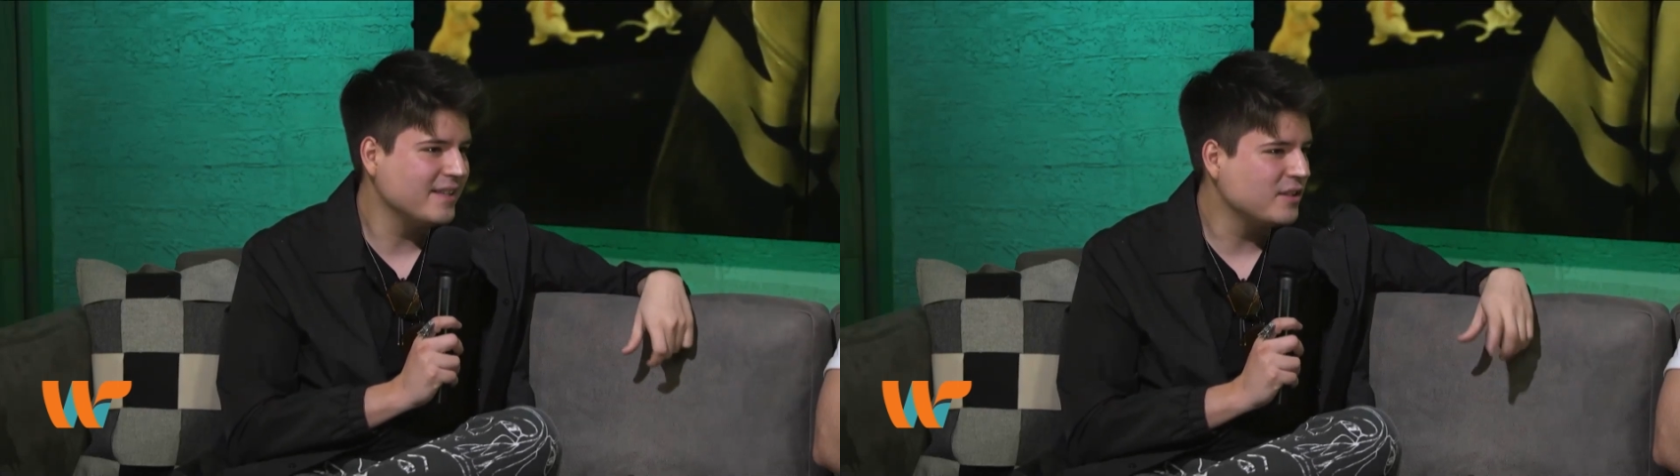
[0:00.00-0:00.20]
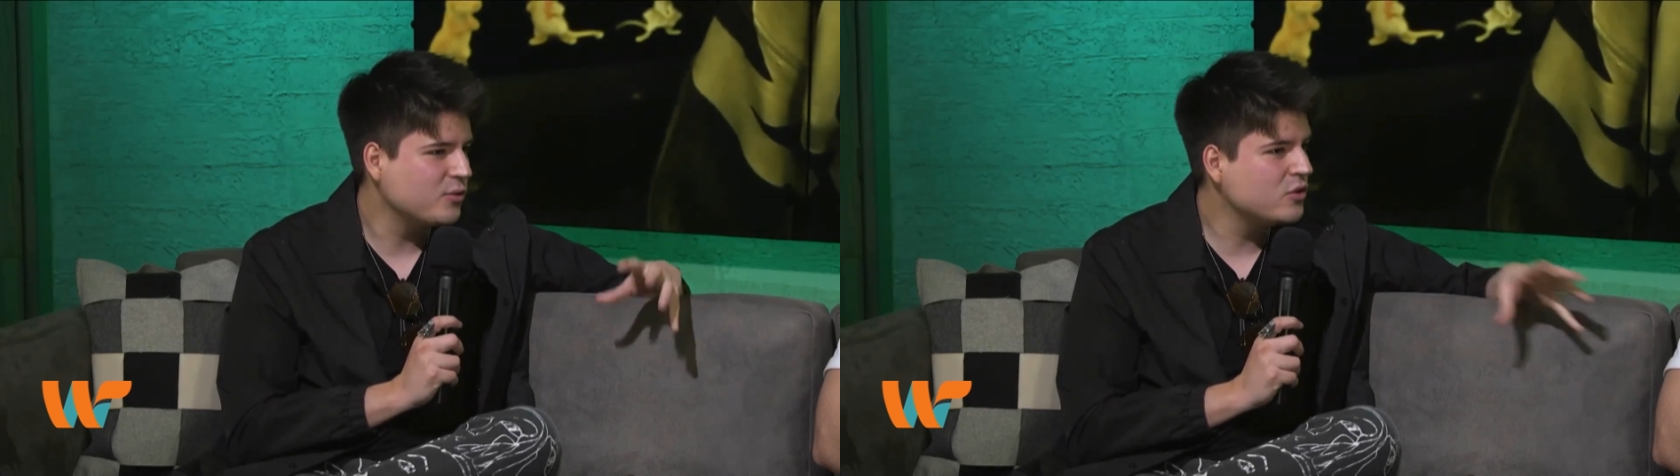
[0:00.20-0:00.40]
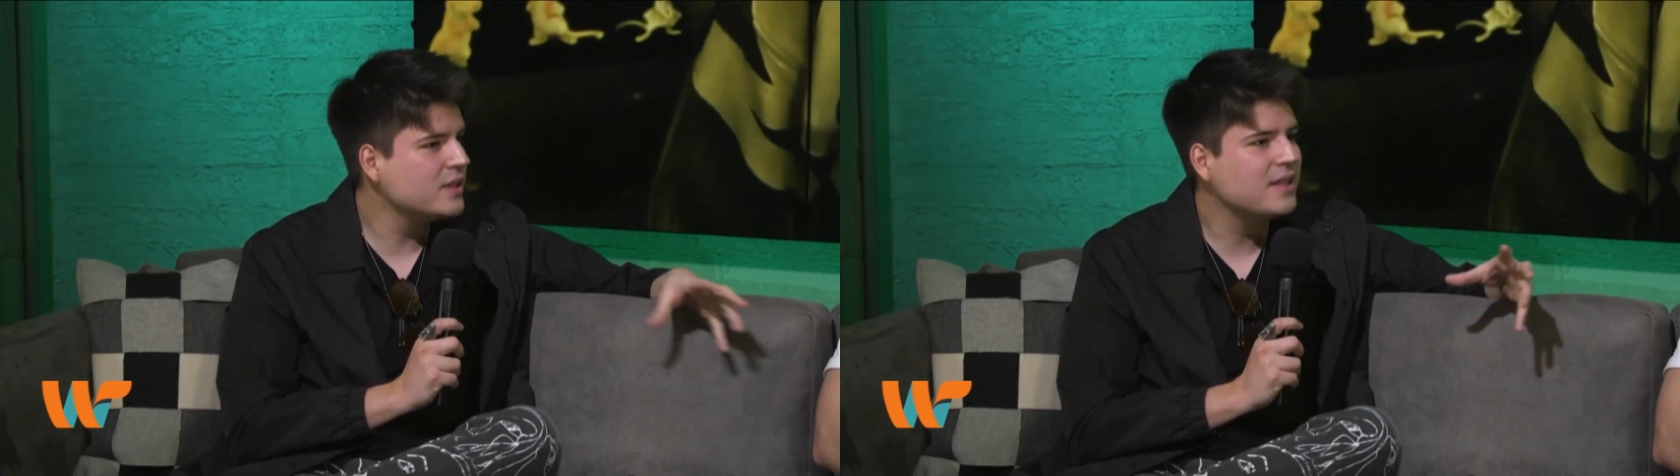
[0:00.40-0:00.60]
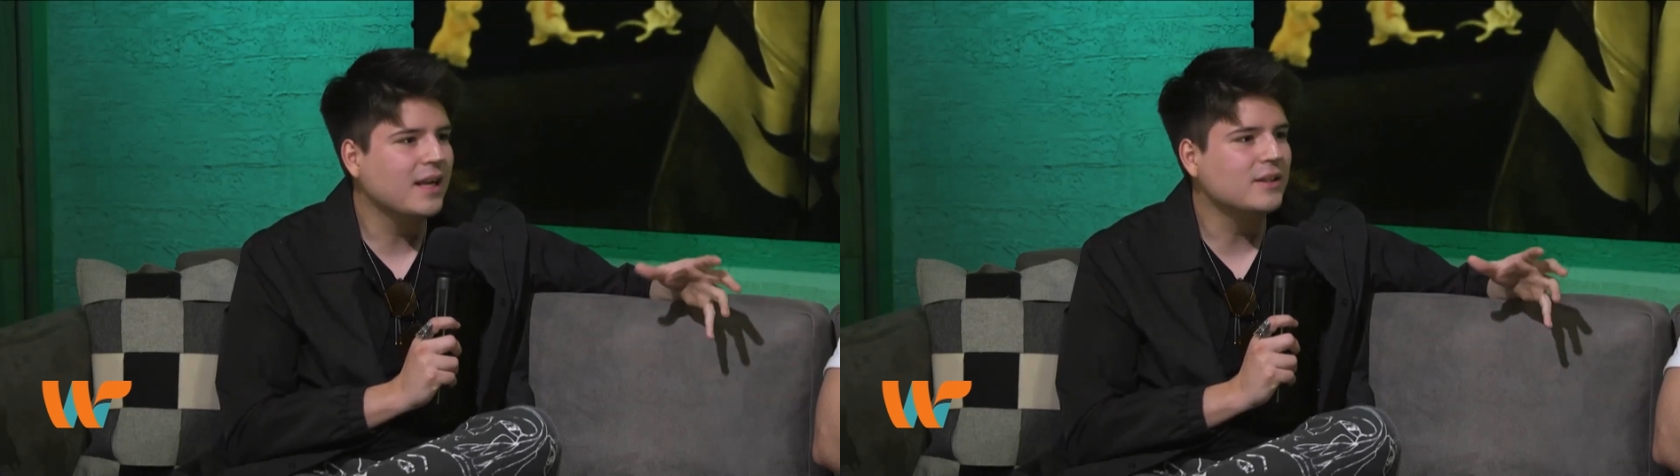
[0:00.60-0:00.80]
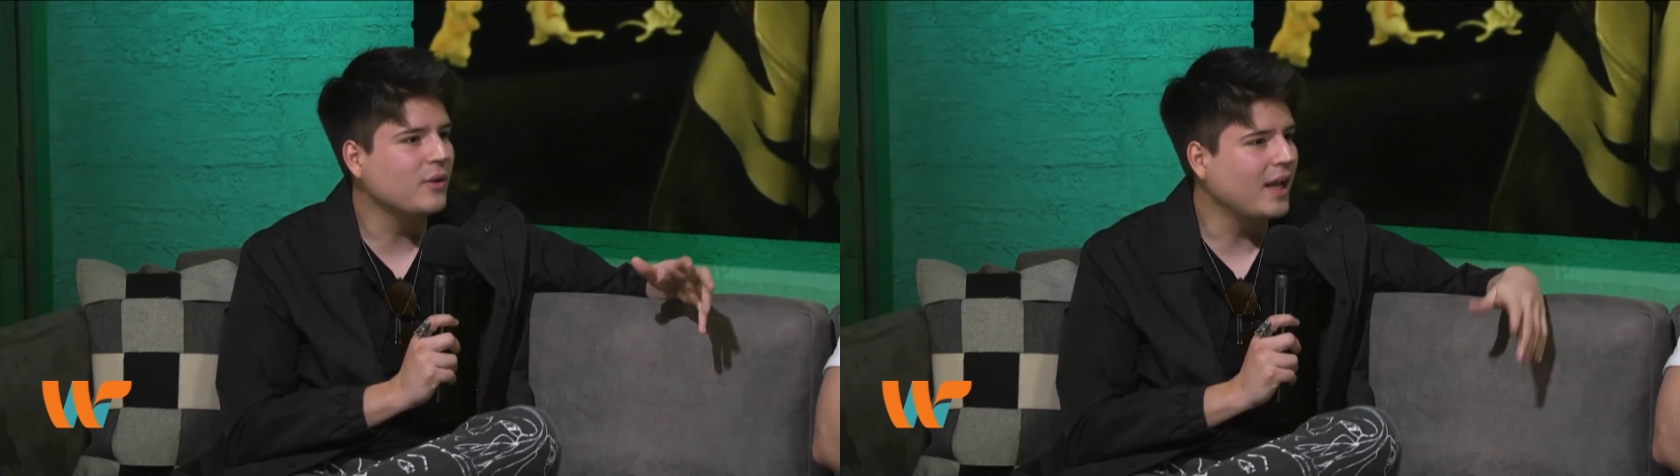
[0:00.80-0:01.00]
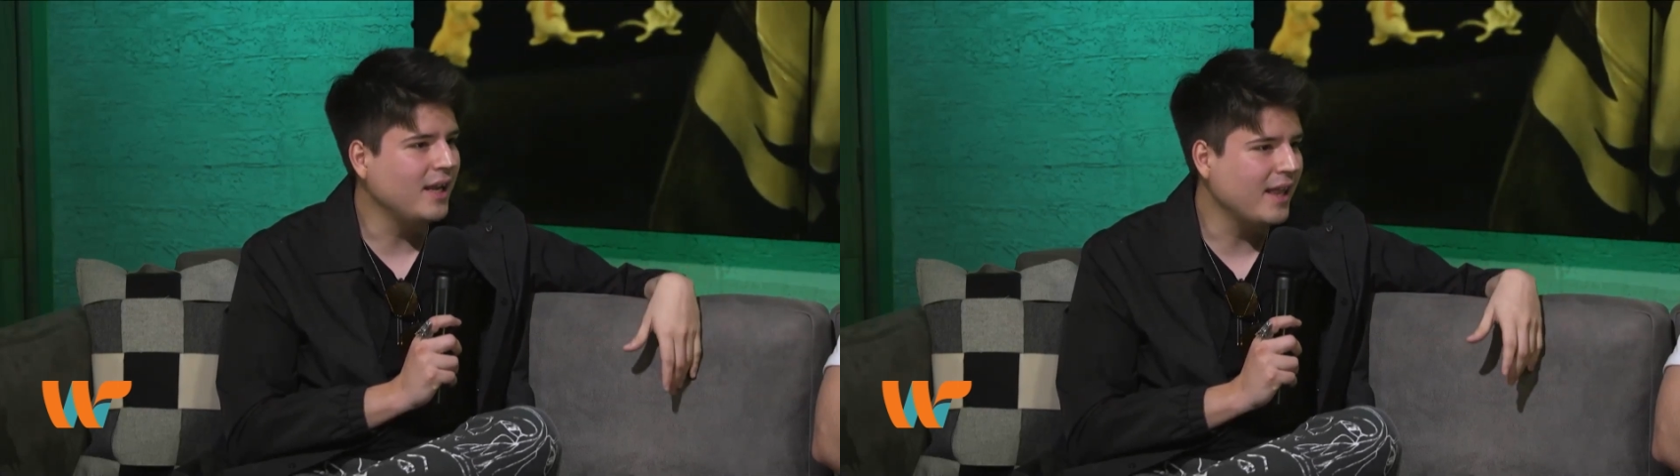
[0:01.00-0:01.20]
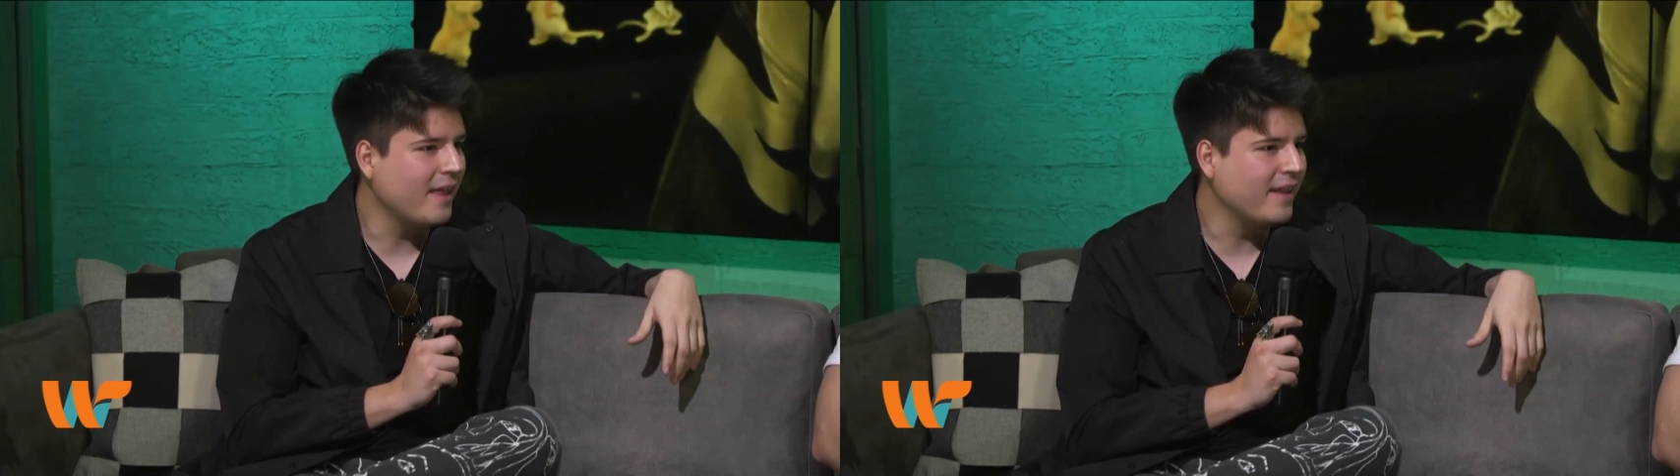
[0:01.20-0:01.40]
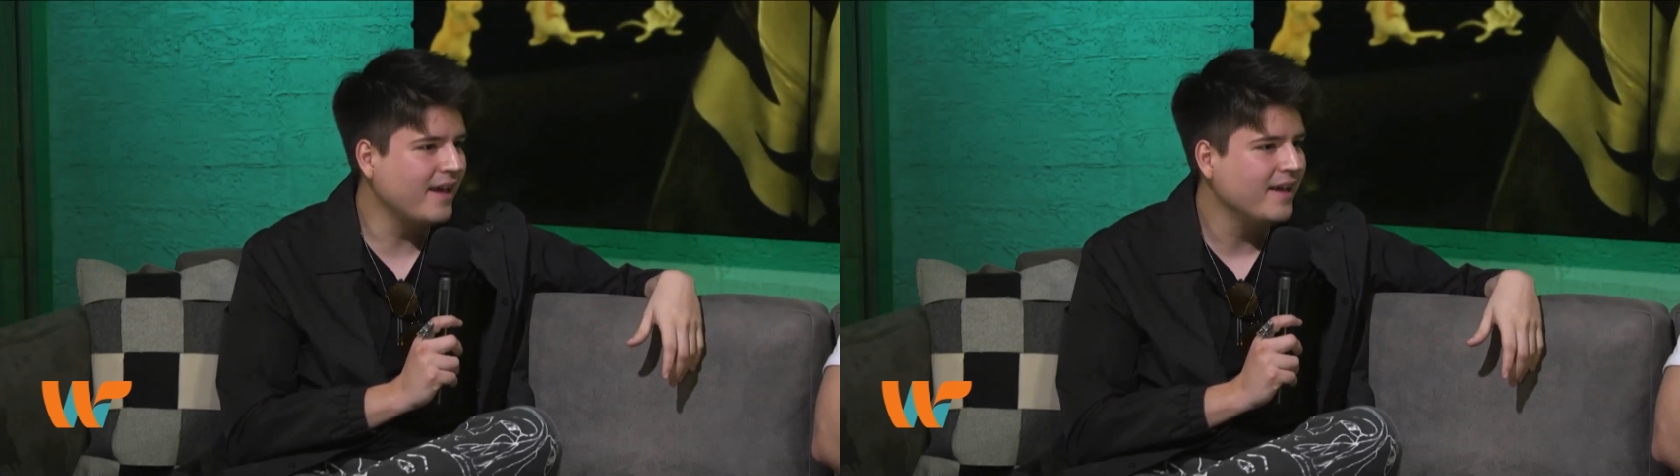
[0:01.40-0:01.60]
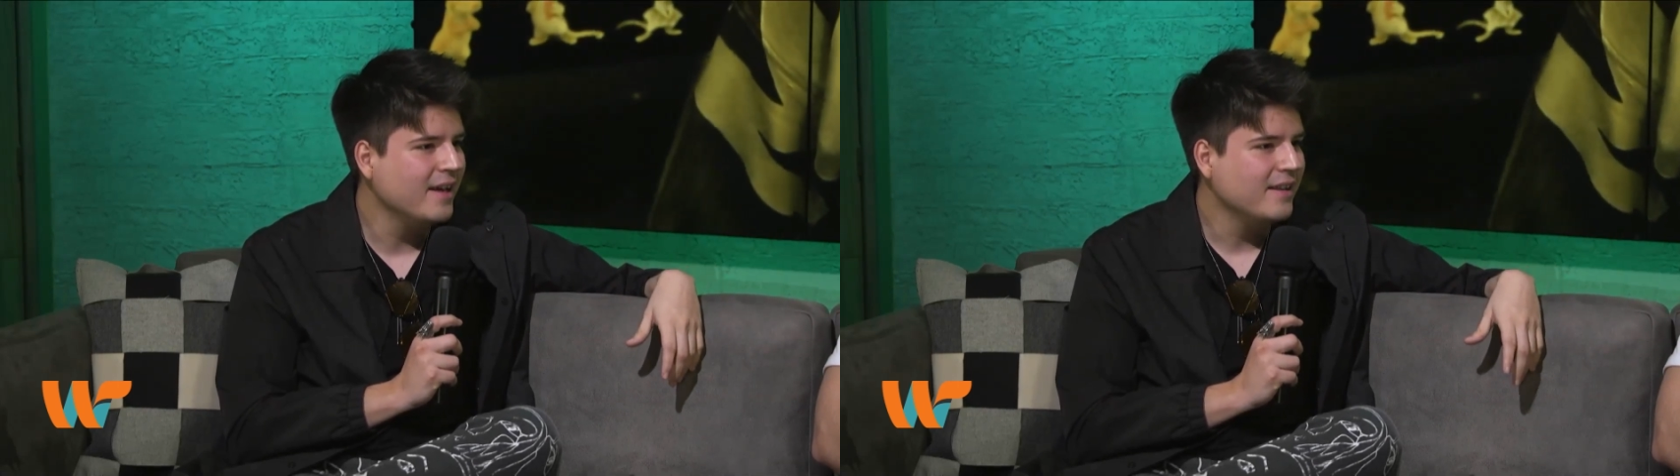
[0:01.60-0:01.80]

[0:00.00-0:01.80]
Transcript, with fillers: se escucha esta naturalidad de,